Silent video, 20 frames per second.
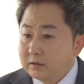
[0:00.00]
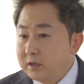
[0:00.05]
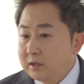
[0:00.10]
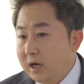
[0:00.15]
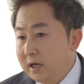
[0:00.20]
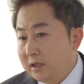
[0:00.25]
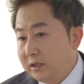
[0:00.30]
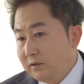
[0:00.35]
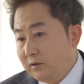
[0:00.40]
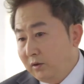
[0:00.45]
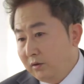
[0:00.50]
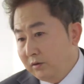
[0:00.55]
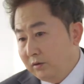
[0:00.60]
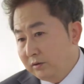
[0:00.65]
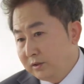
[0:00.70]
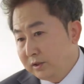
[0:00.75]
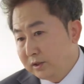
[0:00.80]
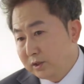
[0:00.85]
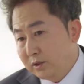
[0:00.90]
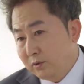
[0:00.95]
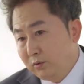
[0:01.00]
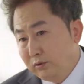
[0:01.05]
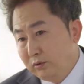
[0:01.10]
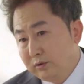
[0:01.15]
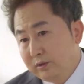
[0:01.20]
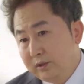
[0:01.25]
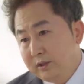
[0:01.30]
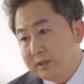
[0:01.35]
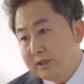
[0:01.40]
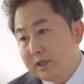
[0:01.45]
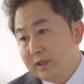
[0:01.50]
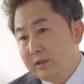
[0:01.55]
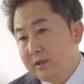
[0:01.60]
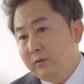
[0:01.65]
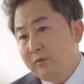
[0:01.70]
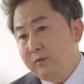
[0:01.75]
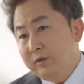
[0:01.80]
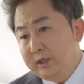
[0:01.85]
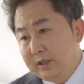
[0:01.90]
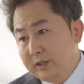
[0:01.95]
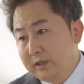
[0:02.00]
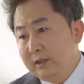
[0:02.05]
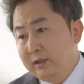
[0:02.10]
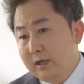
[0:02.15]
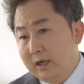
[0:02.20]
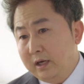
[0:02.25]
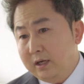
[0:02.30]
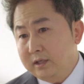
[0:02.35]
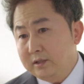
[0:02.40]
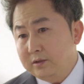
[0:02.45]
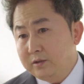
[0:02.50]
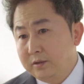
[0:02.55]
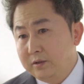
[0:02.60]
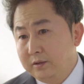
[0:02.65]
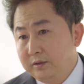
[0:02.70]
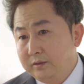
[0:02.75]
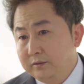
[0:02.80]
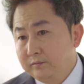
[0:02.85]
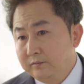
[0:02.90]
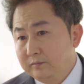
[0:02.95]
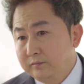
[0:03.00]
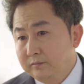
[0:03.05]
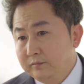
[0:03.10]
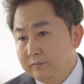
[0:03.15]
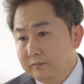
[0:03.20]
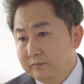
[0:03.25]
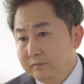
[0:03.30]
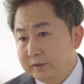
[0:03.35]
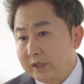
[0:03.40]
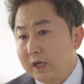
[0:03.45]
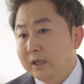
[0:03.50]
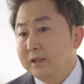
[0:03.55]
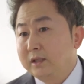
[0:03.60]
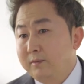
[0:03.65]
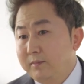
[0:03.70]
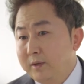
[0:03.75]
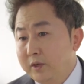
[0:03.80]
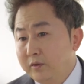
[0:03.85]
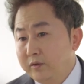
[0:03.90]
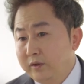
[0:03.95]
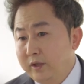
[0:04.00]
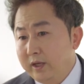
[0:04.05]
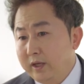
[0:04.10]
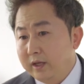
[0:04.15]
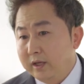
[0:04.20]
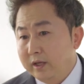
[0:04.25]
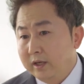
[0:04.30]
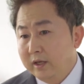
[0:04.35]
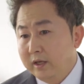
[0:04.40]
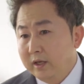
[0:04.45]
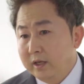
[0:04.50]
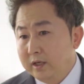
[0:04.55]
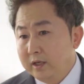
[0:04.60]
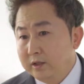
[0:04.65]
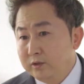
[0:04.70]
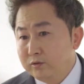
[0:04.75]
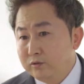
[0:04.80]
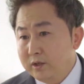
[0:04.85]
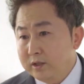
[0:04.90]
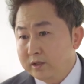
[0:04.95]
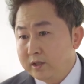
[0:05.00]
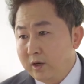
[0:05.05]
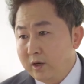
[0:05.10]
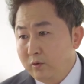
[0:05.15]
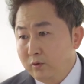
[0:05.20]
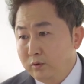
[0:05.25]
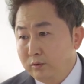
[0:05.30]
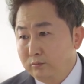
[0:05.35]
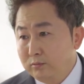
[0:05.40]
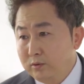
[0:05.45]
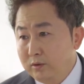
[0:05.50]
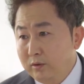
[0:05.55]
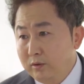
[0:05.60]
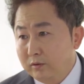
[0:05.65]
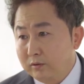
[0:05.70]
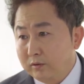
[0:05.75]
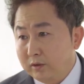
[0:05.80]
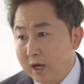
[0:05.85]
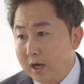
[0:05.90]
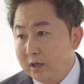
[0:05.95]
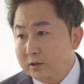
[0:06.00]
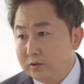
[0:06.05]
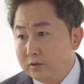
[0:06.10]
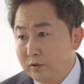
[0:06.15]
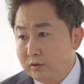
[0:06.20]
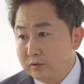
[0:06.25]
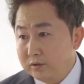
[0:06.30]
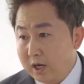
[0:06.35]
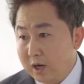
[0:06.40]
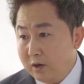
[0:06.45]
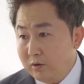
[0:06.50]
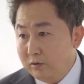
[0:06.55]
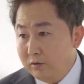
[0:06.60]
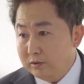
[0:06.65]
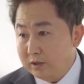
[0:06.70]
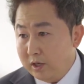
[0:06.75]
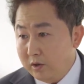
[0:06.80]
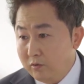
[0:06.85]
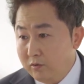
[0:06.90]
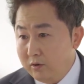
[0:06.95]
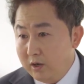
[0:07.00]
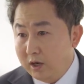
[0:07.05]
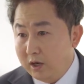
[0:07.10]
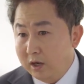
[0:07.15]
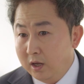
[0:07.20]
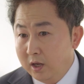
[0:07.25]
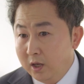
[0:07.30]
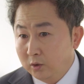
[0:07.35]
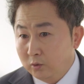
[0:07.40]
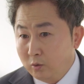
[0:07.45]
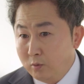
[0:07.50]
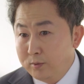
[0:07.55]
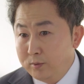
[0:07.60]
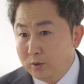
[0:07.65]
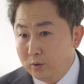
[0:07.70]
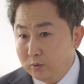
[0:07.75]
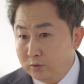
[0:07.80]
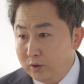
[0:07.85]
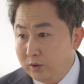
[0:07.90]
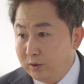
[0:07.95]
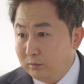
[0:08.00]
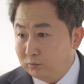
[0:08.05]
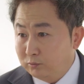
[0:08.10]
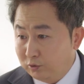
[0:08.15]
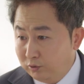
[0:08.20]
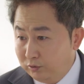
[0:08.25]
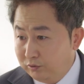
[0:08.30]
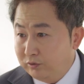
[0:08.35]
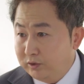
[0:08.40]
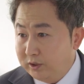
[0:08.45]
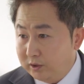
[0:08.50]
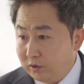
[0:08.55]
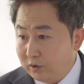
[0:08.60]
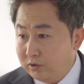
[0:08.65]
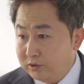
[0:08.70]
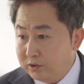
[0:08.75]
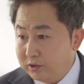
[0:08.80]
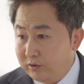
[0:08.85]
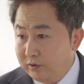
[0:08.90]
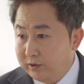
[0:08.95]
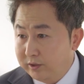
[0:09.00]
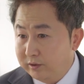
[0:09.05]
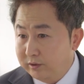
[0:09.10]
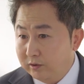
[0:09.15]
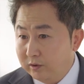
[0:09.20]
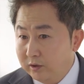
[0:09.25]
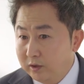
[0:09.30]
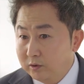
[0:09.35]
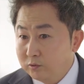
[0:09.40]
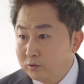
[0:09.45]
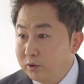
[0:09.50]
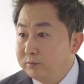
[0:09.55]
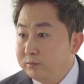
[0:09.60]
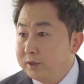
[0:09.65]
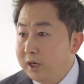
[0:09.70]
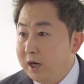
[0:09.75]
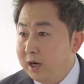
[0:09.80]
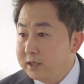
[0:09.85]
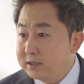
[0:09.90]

사기 떨어진 직원들이 제대로 일이나 하겠어요? 장담하건대 인쇄 사고는 물론 각종 사건 사고가 도미노처럼 줄줄이 터질 거예요. 최 부장